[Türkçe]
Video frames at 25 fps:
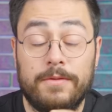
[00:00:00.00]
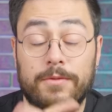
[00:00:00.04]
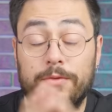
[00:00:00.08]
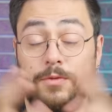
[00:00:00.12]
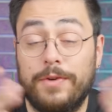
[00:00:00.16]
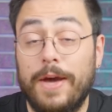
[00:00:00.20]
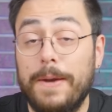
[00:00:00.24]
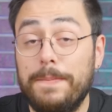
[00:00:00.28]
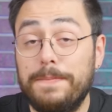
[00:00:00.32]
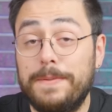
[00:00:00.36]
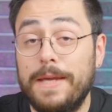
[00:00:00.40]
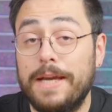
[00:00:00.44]

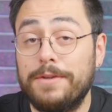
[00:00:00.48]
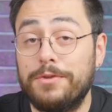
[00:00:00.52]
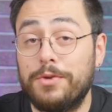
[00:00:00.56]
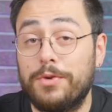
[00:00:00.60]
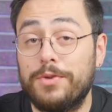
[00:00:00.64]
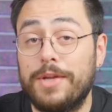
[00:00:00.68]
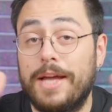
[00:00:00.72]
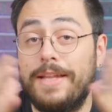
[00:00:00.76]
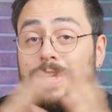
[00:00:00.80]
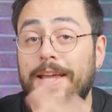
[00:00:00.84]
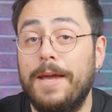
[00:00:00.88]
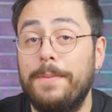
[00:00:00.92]
Web
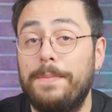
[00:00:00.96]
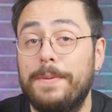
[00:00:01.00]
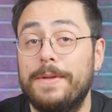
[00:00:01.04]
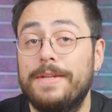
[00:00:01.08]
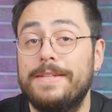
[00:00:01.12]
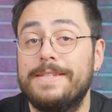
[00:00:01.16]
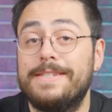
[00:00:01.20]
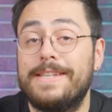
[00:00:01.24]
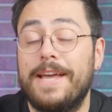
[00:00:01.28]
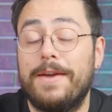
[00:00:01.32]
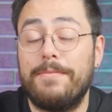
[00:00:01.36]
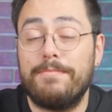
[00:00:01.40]
Tekno'dan
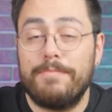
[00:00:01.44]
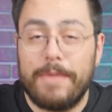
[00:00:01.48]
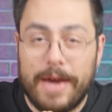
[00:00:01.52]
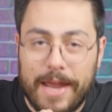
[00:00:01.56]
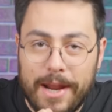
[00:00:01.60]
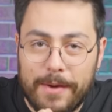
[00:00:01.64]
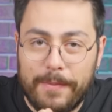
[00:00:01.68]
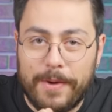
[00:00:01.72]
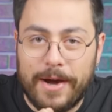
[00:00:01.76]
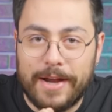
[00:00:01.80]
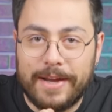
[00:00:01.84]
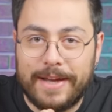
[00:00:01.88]
hepinize
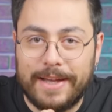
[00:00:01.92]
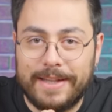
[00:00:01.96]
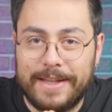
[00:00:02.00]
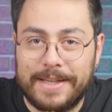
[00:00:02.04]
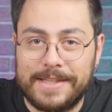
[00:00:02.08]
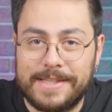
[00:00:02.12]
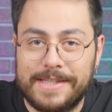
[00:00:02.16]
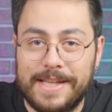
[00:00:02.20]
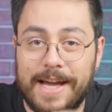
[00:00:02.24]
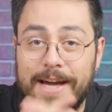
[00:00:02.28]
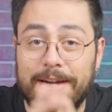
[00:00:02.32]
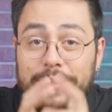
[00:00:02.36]
merhaba
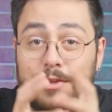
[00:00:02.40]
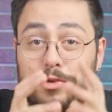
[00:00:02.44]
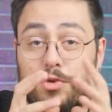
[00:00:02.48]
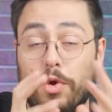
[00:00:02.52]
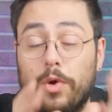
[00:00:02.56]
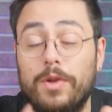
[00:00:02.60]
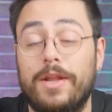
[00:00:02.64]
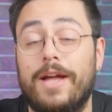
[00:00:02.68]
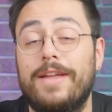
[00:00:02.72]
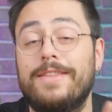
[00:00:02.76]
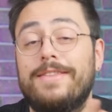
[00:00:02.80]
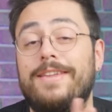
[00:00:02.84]
arkadaşlar.
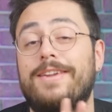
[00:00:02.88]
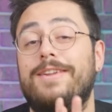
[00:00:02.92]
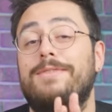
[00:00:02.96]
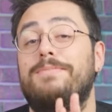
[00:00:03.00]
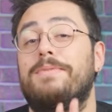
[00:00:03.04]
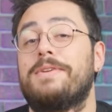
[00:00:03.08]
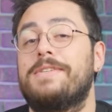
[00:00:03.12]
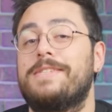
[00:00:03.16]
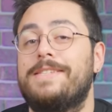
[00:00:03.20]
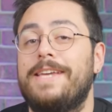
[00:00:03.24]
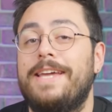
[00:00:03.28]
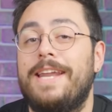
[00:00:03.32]

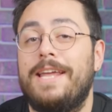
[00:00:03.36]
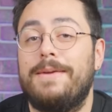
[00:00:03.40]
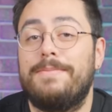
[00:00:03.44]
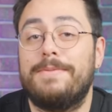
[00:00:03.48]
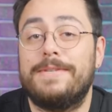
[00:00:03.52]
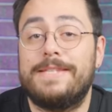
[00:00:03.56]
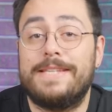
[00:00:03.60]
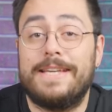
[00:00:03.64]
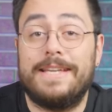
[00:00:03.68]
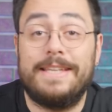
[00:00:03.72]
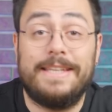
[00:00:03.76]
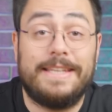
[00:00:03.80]
Dolandırılma
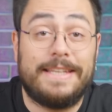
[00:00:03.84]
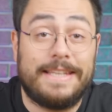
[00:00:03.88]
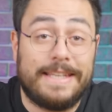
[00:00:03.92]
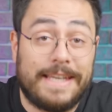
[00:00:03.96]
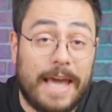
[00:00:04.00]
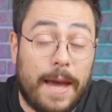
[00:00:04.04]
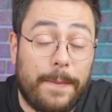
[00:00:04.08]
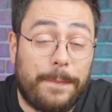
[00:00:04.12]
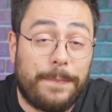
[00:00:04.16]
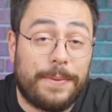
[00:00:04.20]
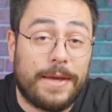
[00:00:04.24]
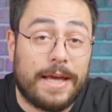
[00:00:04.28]
serimizin
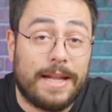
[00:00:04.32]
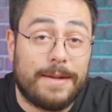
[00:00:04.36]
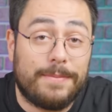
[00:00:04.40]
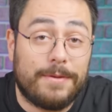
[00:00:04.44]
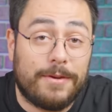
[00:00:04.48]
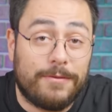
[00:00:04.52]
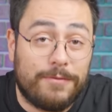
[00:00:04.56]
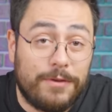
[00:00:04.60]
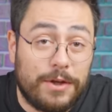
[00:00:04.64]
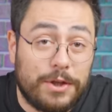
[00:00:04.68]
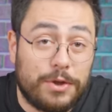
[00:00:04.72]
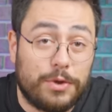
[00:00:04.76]
yepyeni
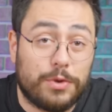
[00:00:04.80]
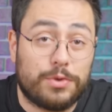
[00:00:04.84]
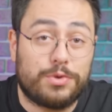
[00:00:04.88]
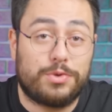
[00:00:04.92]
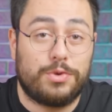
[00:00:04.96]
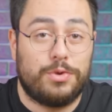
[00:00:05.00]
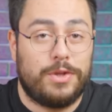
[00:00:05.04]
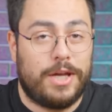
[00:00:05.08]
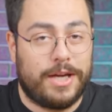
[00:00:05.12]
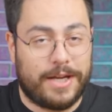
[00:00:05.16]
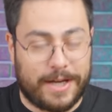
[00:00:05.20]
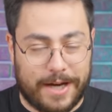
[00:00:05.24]
bir
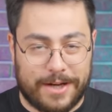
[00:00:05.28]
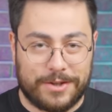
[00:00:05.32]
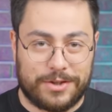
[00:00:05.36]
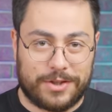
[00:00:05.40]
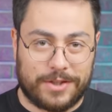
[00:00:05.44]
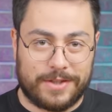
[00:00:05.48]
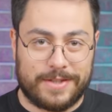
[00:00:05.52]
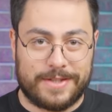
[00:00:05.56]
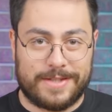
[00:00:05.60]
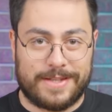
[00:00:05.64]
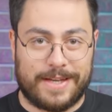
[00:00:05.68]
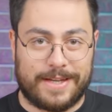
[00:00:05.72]
videosuyla
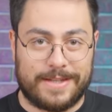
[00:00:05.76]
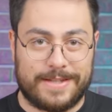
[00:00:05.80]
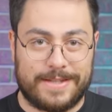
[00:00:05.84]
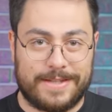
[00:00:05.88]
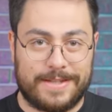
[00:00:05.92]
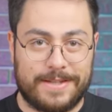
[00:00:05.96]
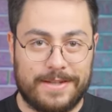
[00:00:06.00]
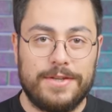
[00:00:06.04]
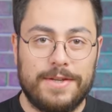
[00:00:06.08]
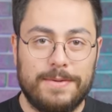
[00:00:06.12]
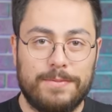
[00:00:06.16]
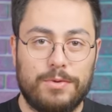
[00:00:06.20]

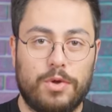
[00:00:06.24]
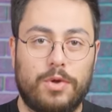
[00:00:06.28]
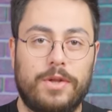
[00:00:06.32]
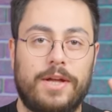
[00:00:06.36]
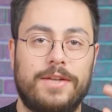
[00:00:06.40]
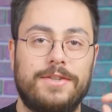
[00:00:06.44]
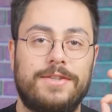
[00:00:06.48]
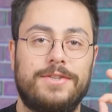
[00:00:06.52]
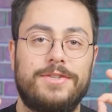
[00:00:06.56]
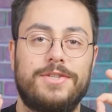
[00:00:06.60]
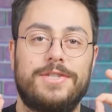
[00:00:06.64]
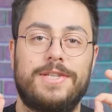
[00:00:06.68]
karşınızdayız. Şimdi
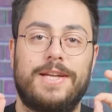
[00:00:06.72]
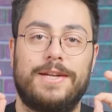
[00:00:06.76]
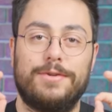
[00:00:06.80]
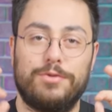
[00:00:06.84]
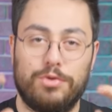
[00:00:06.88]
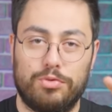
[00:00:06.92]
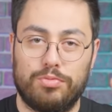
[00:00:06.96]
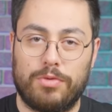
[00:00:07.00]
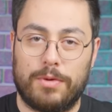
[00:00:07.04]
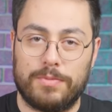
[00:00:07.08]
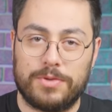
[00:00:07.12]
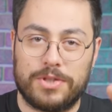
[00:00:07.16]
dolandırıcılar
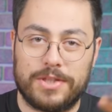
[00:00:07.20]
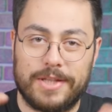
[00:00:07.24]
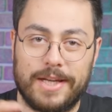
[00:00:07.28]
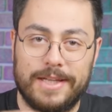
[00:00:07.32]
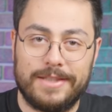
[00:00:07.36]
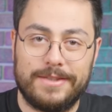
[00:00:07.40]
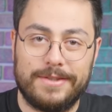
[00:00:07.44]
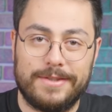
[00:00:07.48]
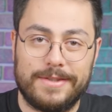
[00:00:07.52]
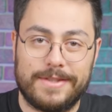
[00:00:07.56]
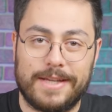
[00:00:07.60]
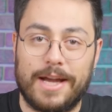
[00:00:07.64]
durmamışlar.
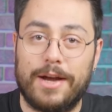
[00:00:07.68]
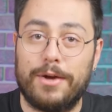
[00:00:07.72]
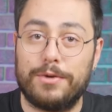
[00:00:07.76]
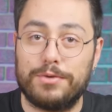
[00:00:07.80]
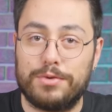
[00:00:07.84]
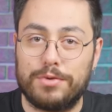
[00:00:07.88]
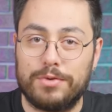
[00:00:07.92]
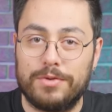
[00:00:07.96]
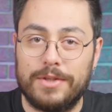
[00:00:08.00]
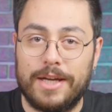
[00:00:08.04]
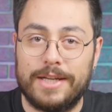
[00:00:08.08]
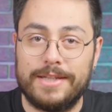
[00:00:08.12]
Sağ
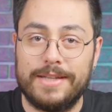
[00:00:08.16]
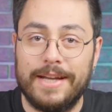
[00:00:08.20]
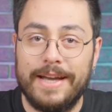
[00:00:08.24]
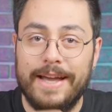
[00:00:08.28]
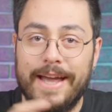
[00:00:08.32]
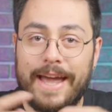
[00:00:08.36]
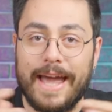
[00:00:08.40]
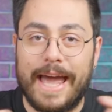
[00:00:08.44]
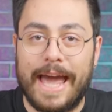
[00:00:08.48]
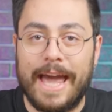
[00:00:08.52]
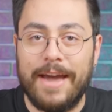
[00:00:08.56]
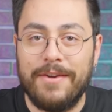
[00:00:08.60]
olsunlar
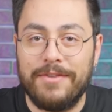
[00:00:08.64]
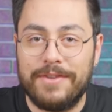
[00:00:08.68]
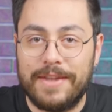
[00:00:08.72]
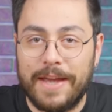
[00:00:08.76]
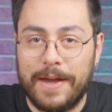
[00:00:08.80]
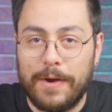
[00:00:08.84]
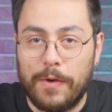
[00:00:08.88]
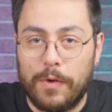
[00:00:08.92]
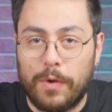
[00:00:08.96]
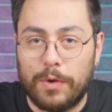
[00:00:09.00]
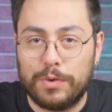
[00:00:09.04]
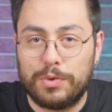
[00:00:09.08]

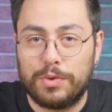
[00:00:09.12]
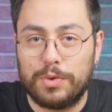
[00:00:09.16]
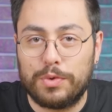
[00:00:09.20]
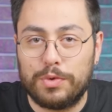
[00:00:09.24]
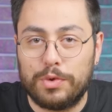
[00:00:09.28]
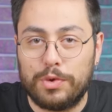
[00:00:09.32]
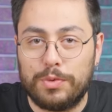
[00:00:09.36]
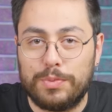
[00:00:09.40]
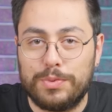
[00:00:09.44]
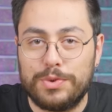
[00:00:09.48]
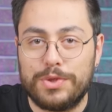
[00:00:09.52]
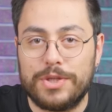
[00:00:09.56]
evde
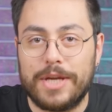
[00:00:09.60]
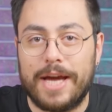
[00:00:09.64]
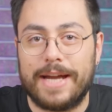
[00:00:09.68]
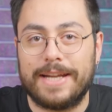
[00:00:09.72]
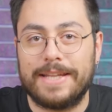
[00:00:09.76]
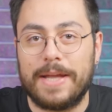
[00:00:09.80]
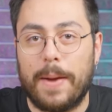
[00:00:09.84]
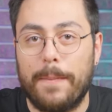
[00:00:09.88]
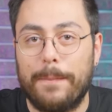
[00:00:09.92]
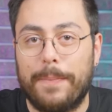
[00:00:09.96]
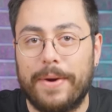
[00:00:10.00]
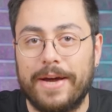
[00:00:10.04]
oturduğumuz
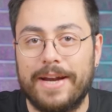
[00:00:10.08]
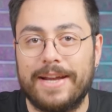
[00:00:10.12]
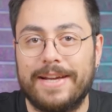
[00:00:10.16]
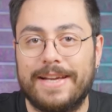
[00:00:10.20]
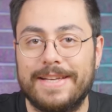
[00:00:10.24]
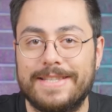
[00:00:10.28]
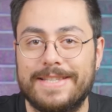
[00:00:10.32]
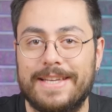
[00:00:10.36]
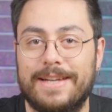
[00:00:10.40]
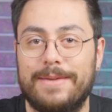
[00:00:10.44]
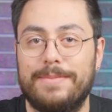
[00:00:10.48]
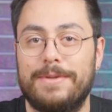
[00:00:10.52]
yerden para
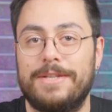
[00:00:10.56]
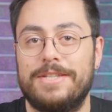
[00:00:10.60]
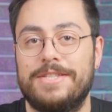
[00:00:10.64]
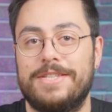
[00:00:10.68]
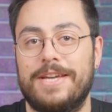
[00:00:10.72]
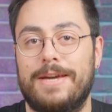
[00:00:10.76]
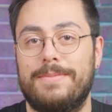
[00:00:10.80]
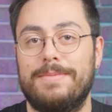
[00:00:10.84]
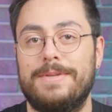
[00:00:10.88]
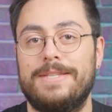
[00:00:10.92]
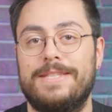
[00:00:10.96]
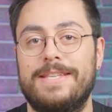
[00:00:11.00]

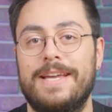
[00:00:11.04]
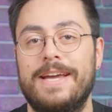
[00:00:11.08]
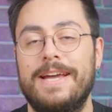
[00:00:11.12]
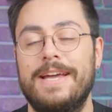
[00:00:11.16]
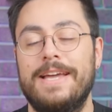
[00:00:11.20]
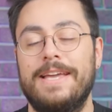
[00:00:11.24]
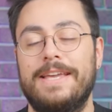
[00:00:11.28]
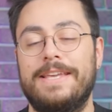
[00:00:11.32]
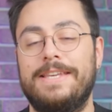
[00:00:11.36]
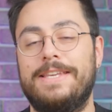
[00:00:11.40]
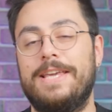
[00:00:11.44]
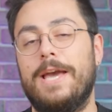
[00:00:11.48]
kazanabileceğimiz
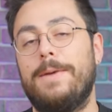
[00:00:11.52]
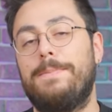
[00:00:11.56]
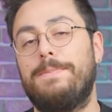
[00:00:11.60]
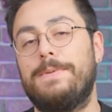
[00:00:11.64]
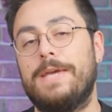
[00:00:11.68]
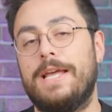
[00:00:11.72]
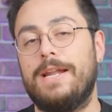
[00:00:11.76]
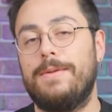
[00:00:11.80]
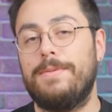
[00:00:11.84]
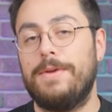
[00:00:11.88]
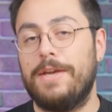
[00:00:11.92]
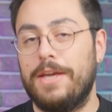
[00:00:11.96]

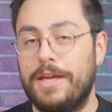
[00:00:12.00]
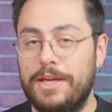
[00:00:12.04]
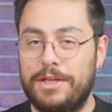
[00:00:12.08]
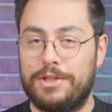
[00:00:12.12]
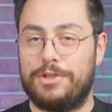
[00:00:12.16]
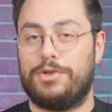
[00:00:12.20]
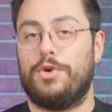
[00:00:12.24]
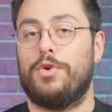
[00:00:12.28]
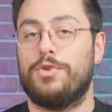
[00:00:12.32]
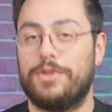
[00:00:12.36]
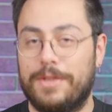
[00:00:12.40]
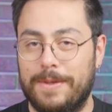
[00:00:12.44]
yepyeni bir
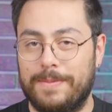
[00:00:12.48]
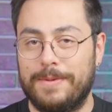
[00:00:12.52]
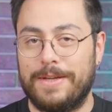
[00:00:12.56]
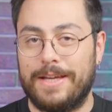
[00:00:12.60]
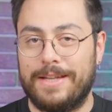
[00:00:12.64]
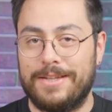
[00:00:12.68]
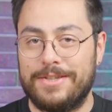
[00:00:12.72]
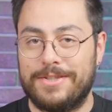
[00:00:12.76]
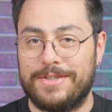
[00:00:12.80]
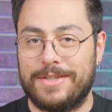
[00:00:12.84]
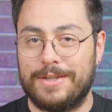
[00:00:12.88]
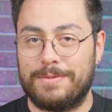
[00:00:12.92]
iş yöntemi
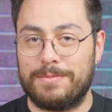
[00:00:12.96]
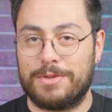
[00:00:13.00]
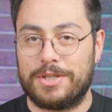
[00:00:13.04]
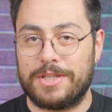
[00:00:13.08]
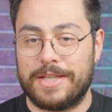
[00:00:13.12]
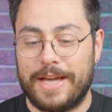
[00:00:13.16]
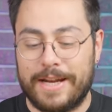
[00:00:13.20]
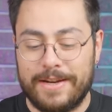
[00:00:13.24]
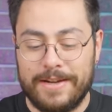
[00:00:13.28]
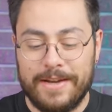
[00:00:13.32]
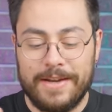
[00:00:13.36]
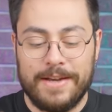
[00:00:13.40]

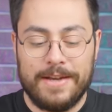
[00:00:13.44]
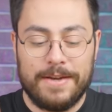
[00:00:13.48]
geliştirmişler.